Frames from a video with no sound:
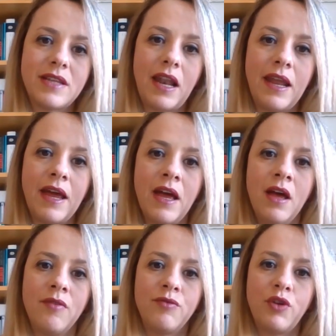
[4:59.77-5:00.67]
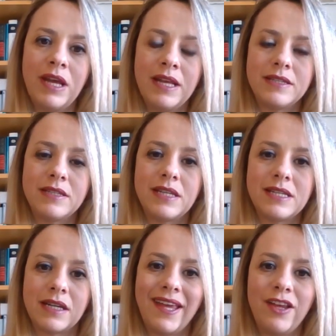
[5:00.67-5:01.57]
dalle violenze,
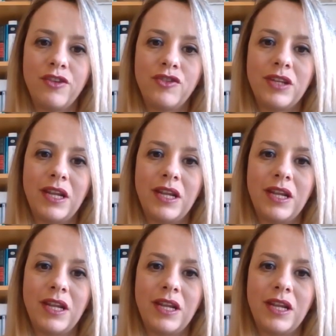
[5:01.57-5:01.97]
dai saccheggi,